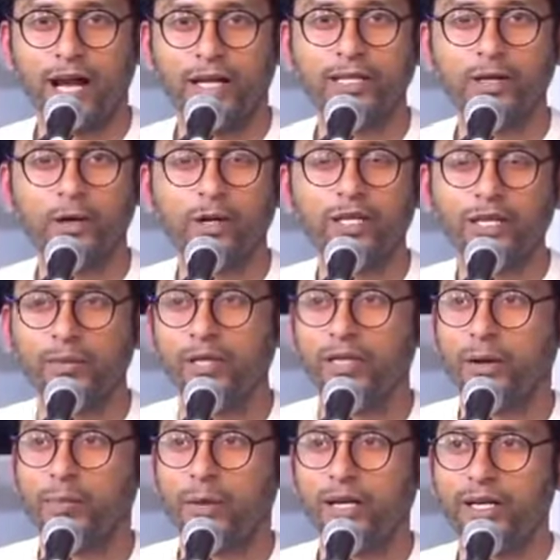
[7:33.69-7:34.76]
அந்த குழந்தை எப்படி
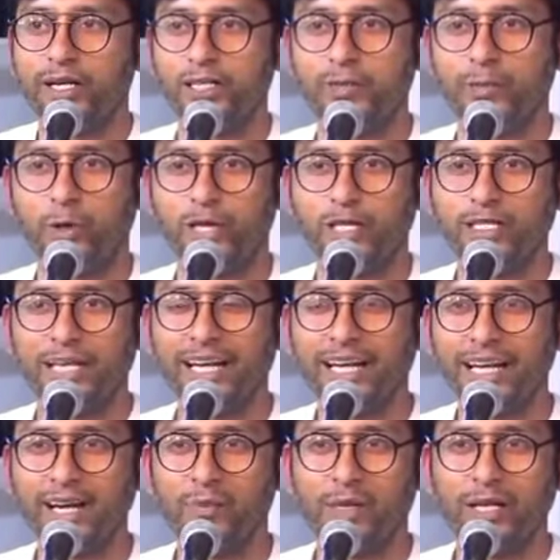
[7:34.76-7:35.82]
தப்பான ட்ரெஸ் போட்டுச்சு
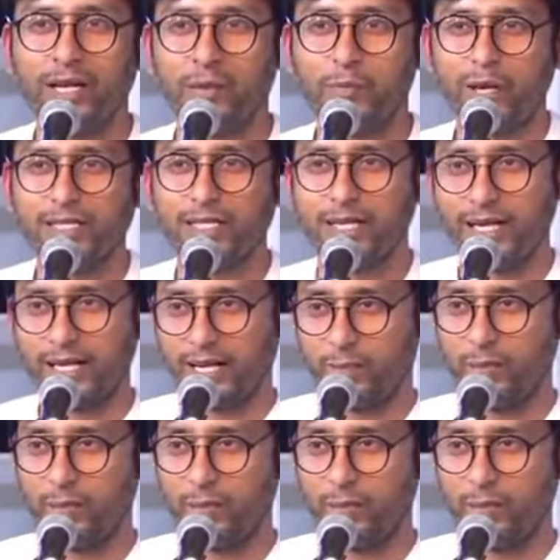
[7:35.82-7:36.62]
என்ன அப்படின்னா பசங்க